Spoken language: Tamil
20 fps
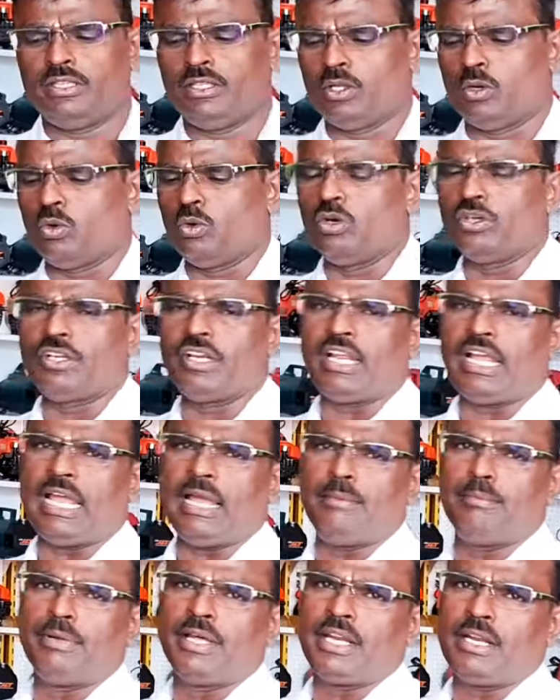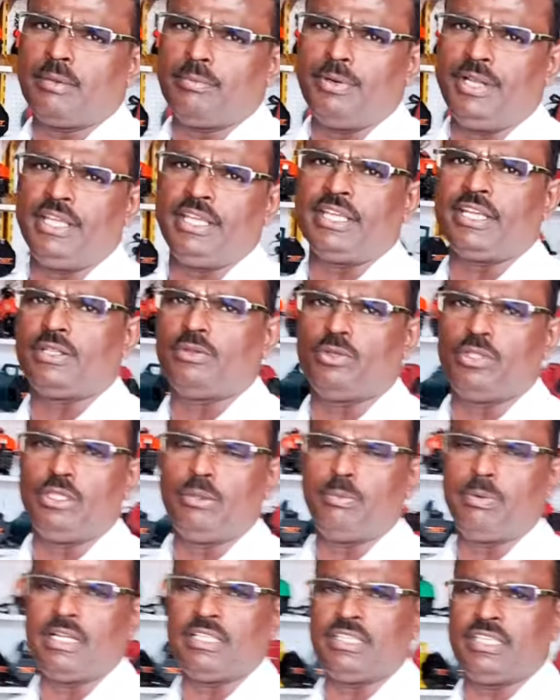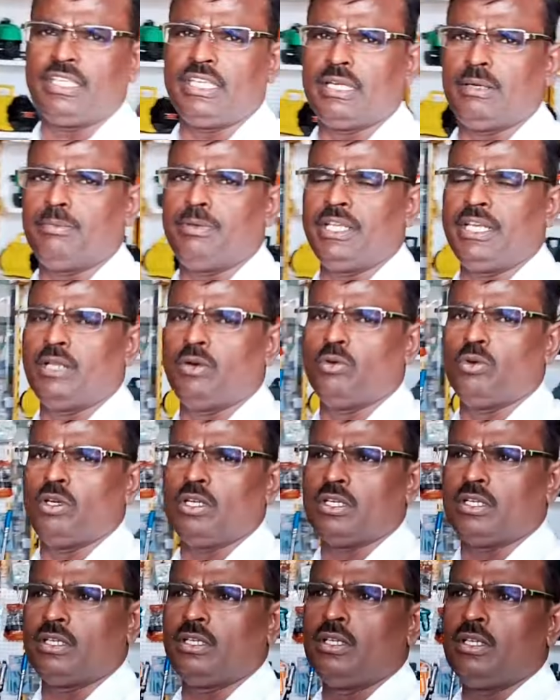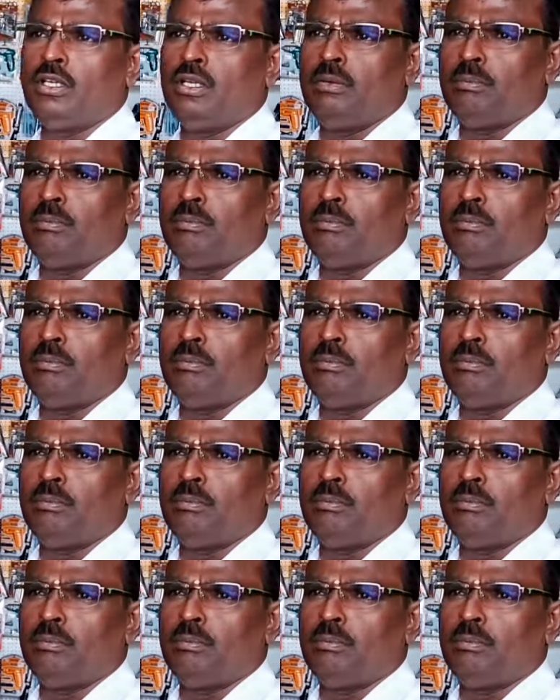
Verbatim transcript: இந்த ரோட்ரி ஹேமர் அப்படிங்கிறது வந்து பார்த்திங்க அப்படின்னா உங்களுக்கு